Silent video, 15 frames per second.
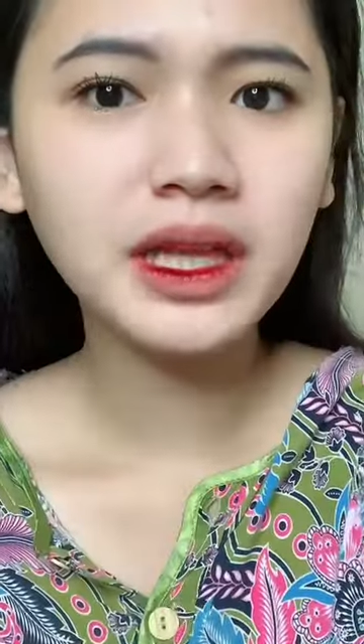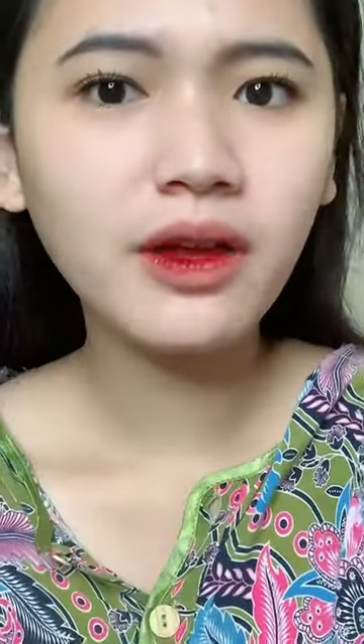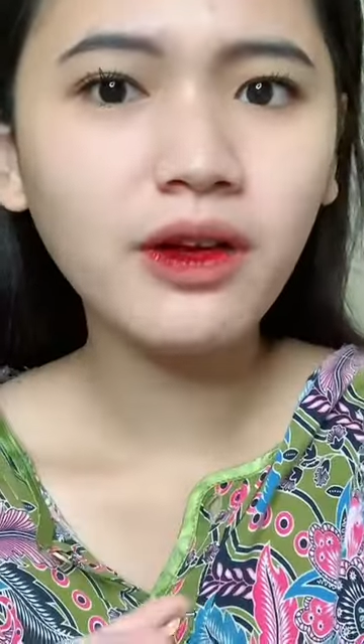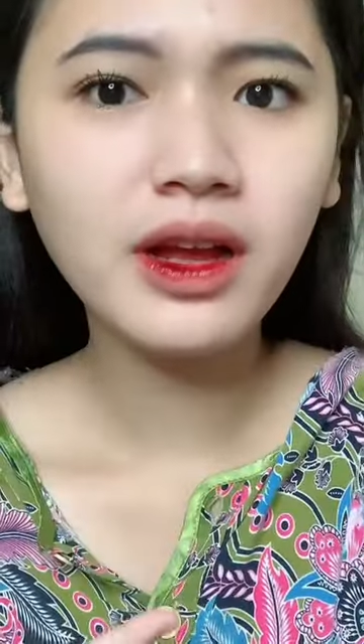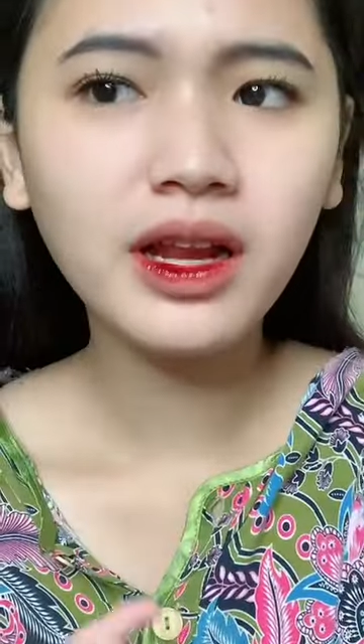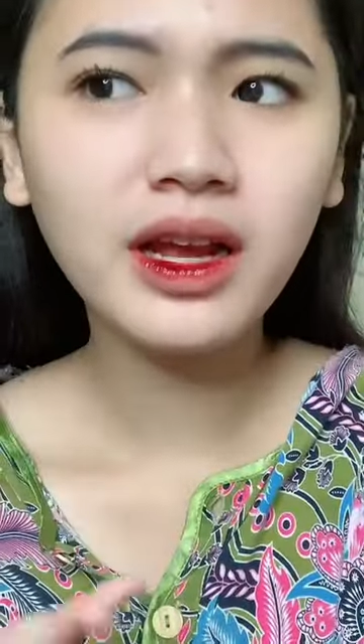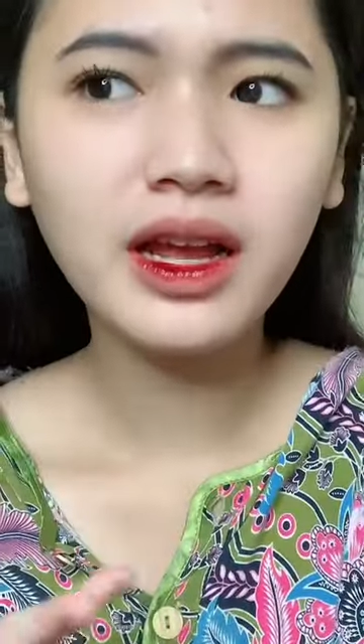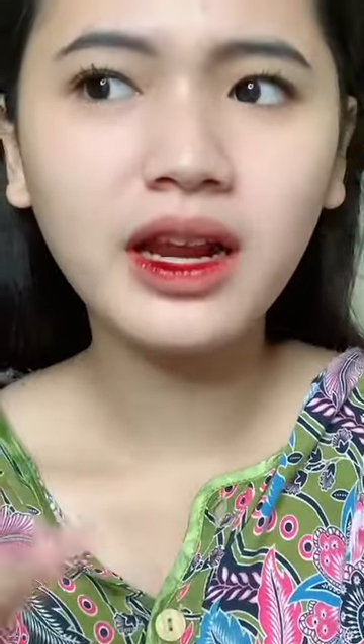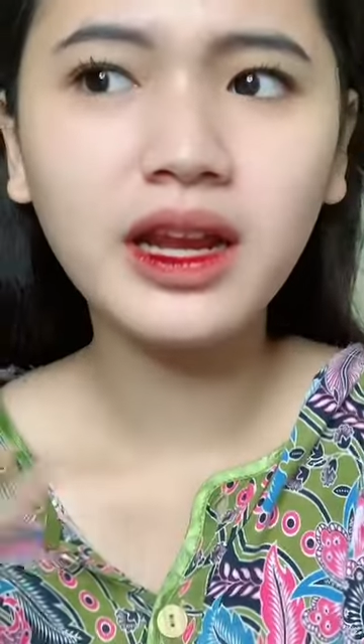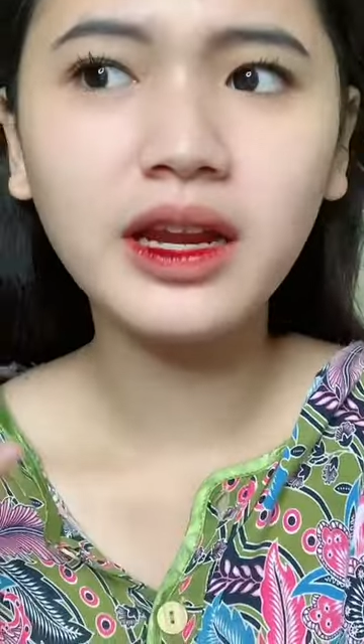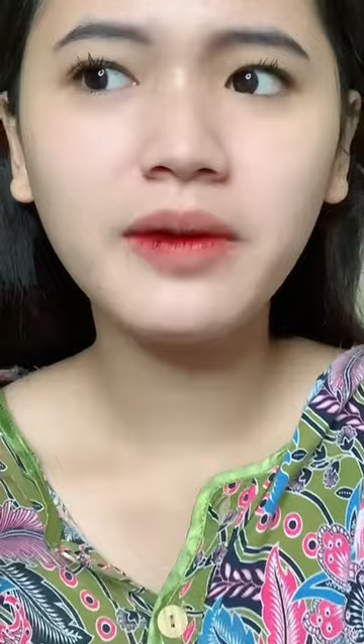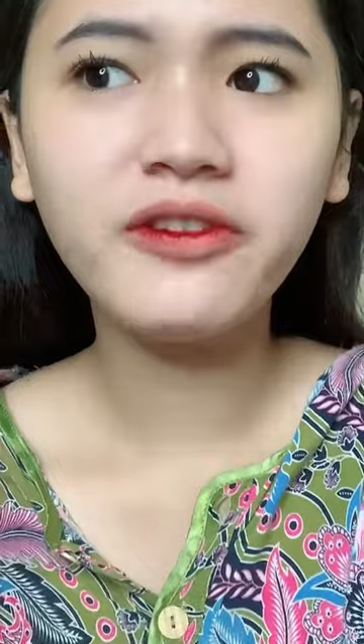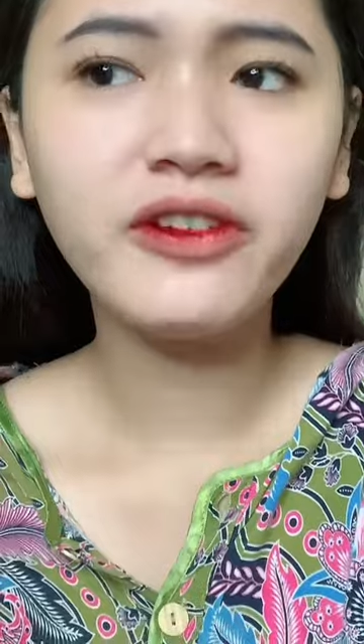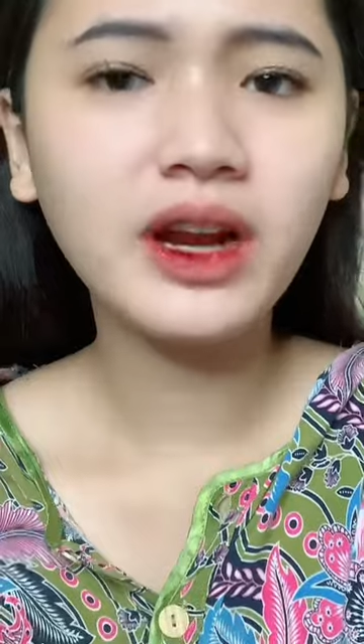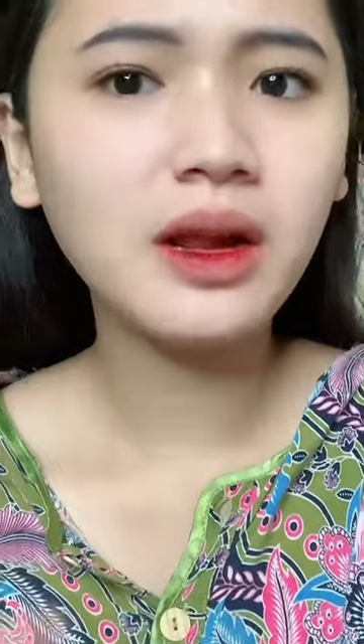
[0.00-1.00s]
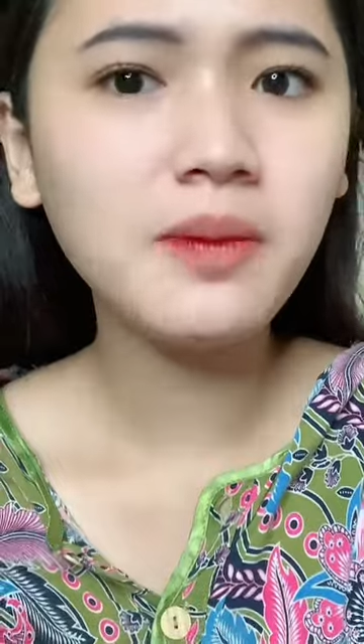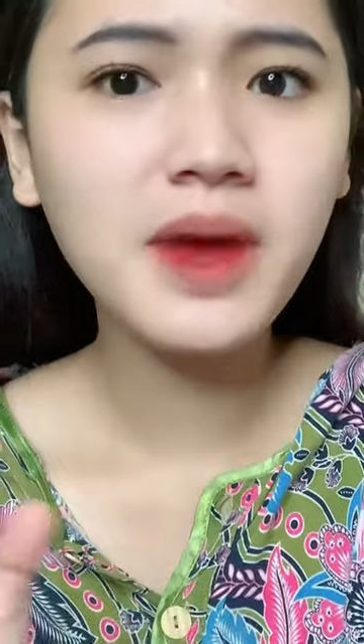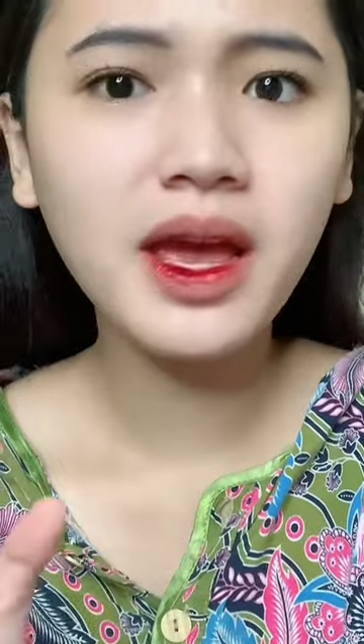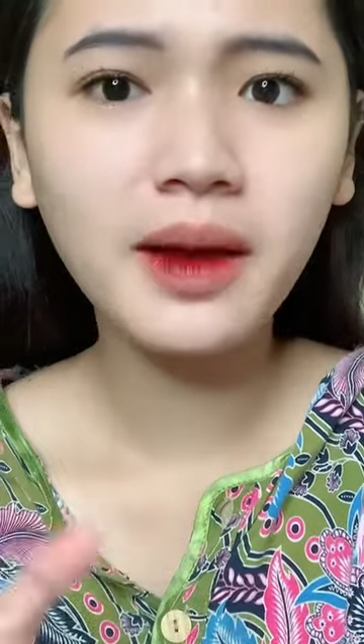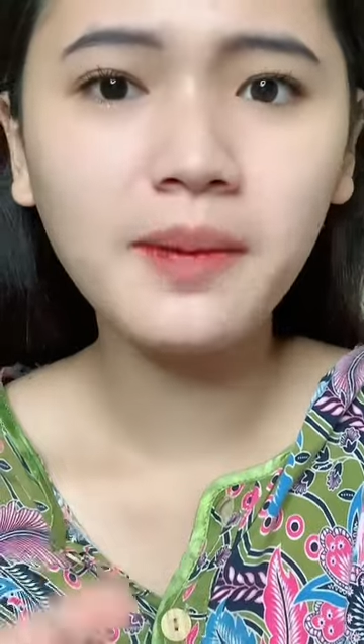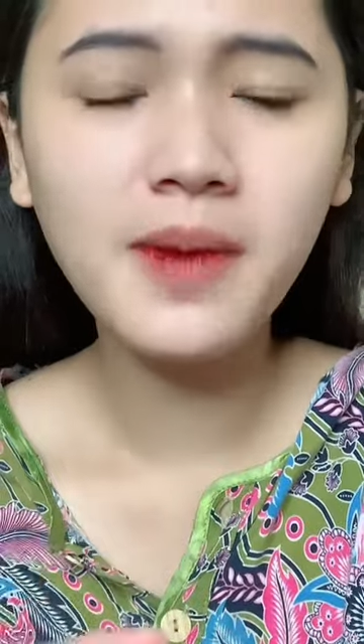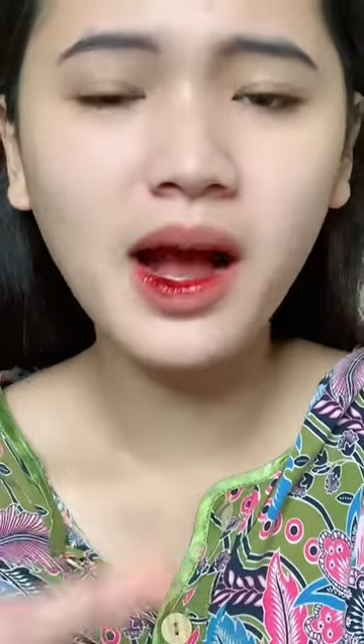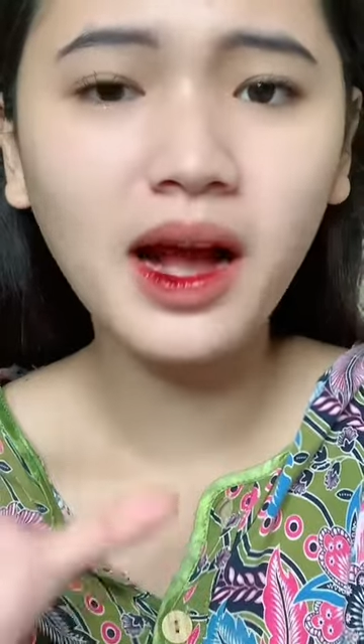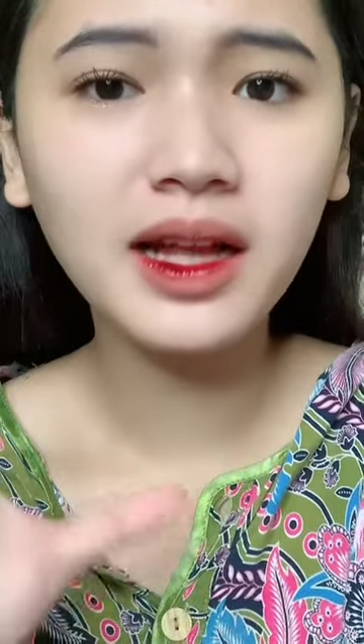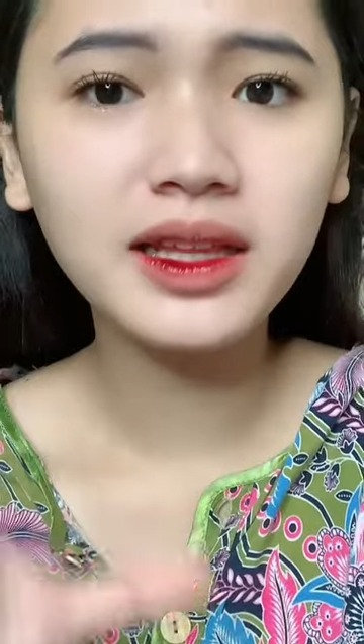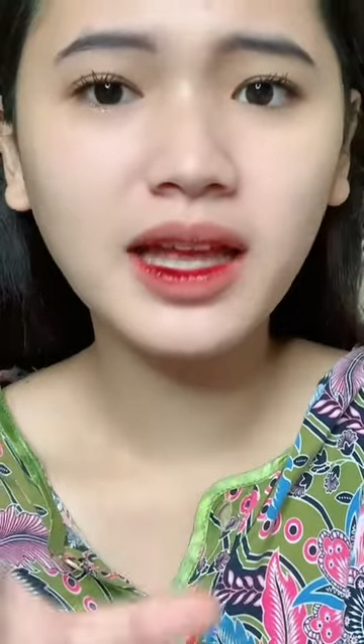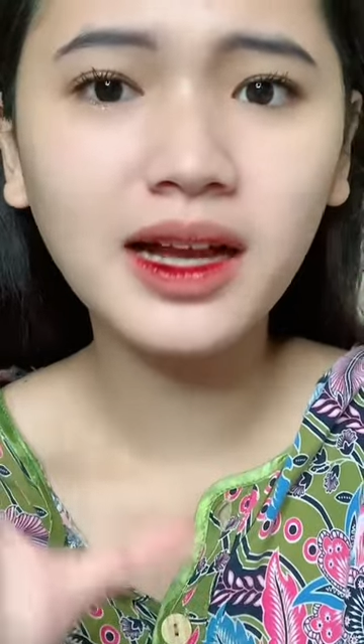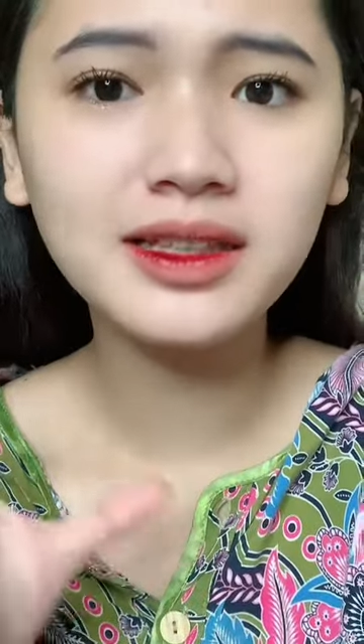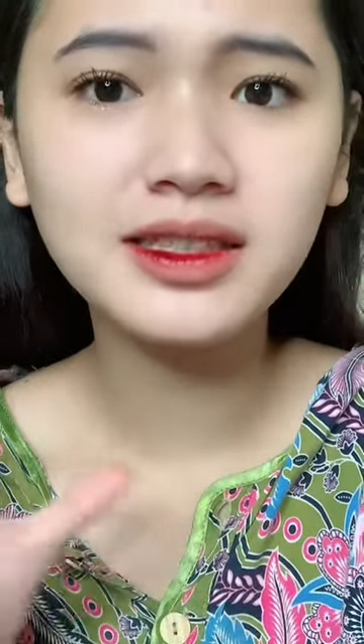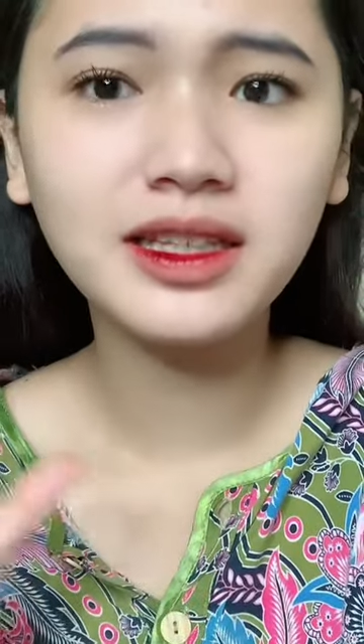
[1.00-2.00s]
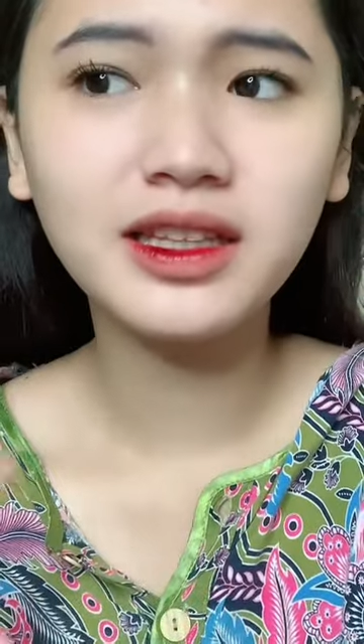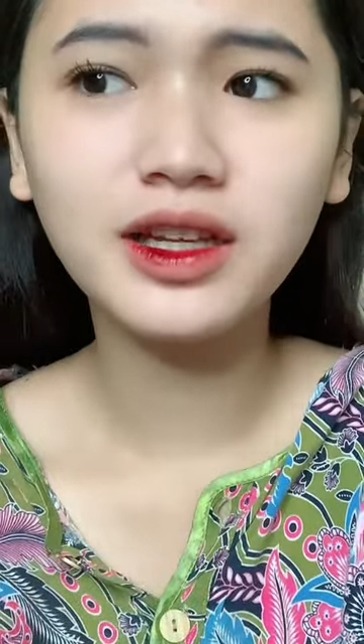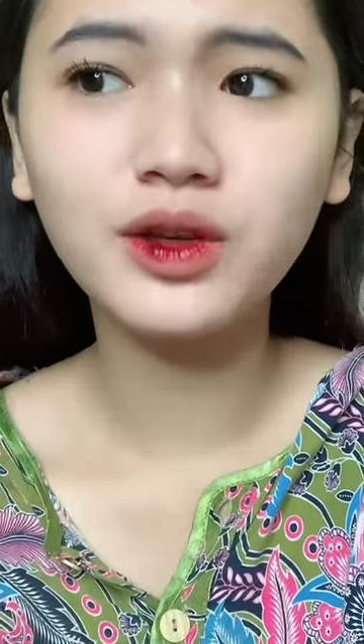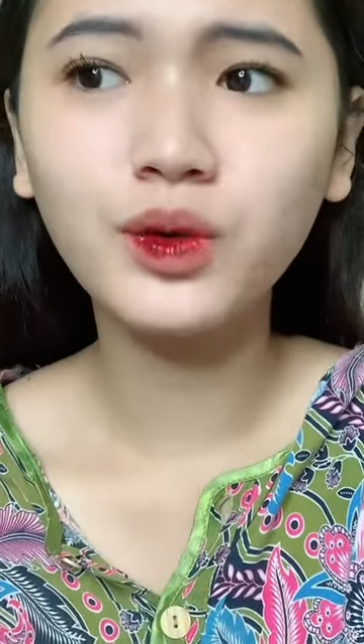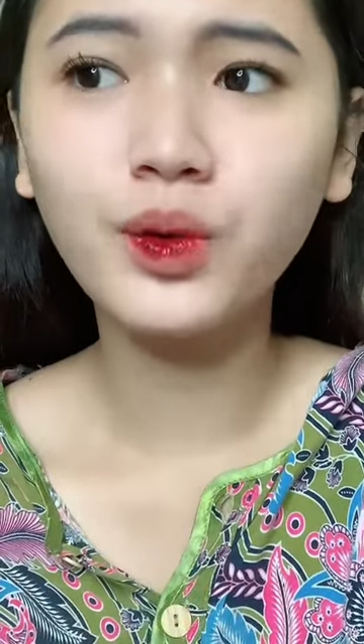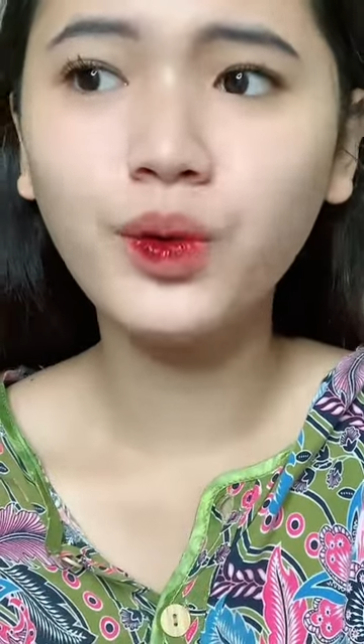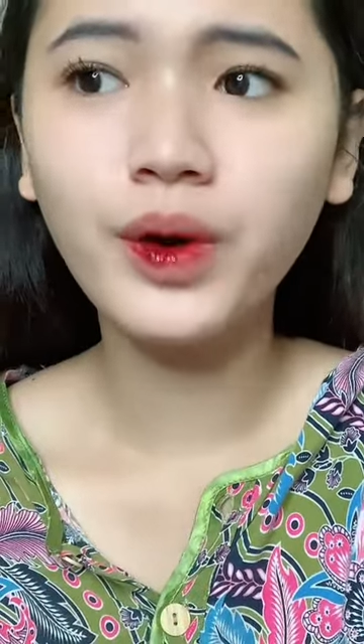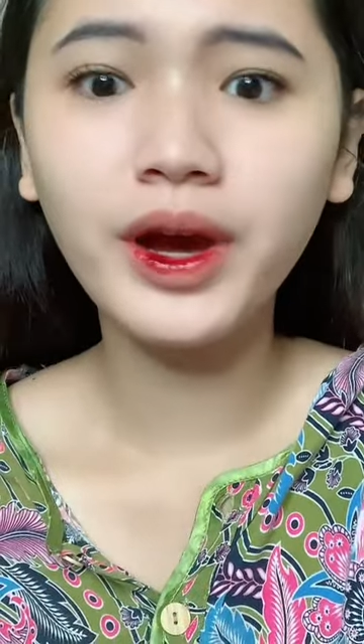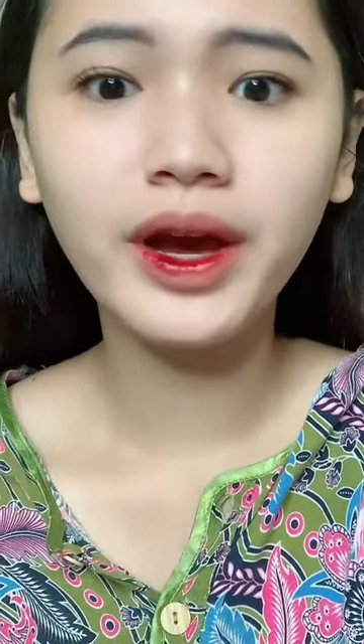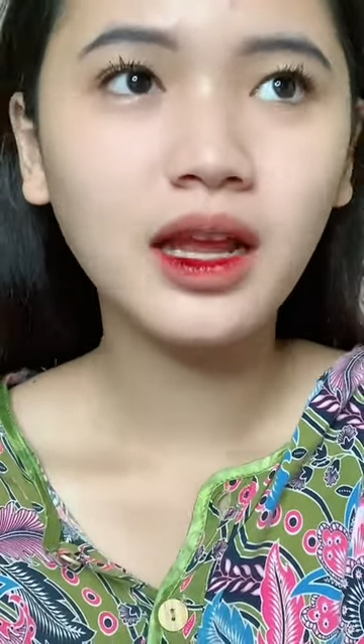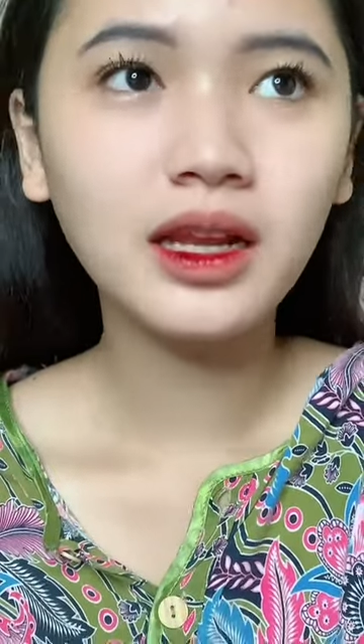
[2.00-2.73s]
gara-gara ini viral banyak banget yang ngechatin gue